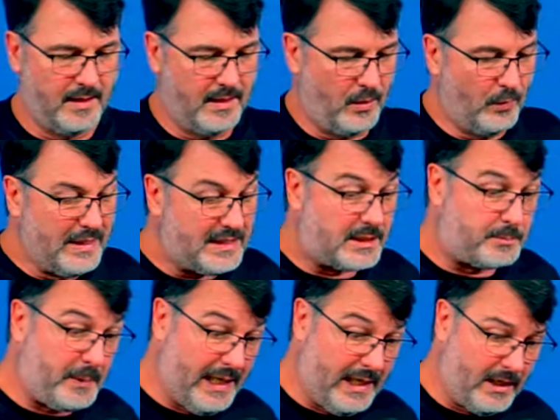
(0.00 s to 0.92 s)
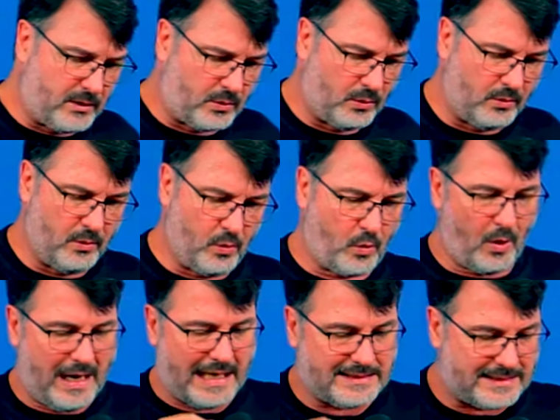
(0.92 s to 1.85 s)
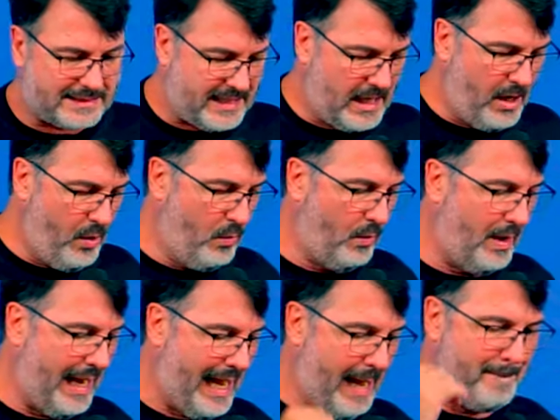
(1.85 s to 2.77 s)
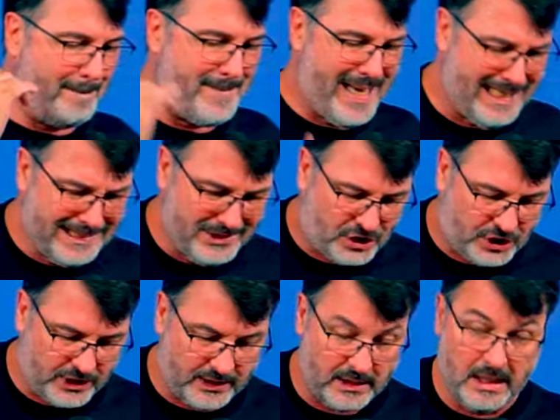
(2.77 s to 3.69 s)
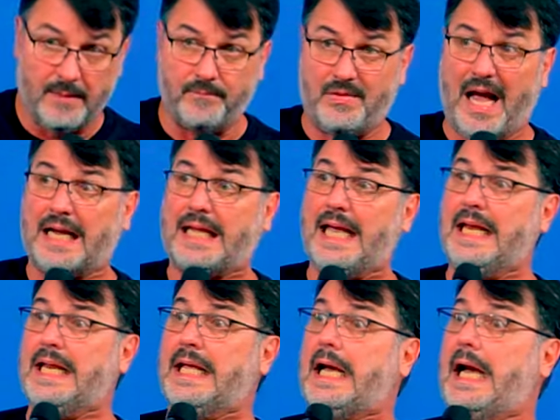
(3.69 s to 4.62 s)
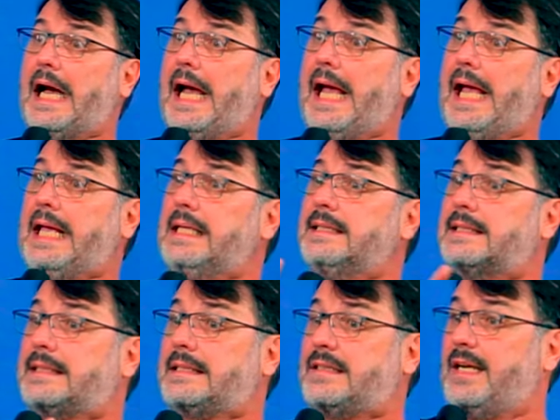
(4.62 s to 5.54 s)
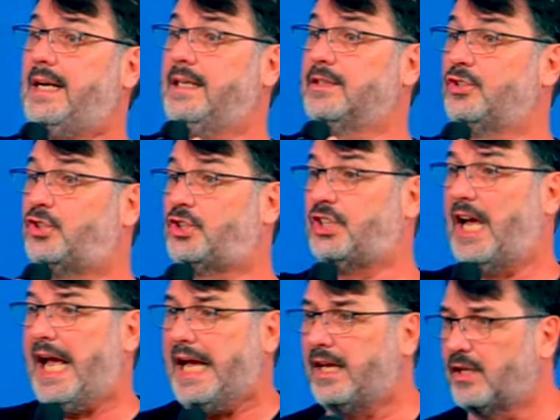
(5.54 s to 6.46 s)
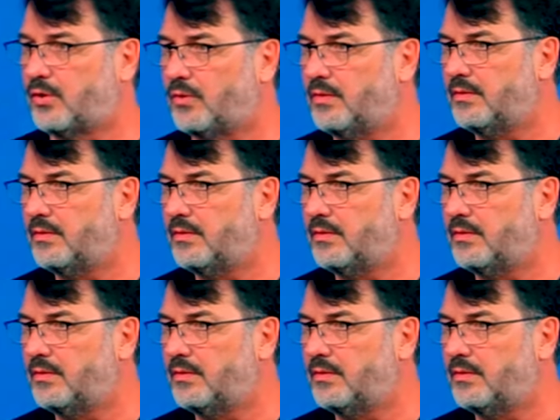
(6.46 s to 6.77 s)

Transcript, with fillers: o espírito, o coração, a mente daquele rei estrangeiro,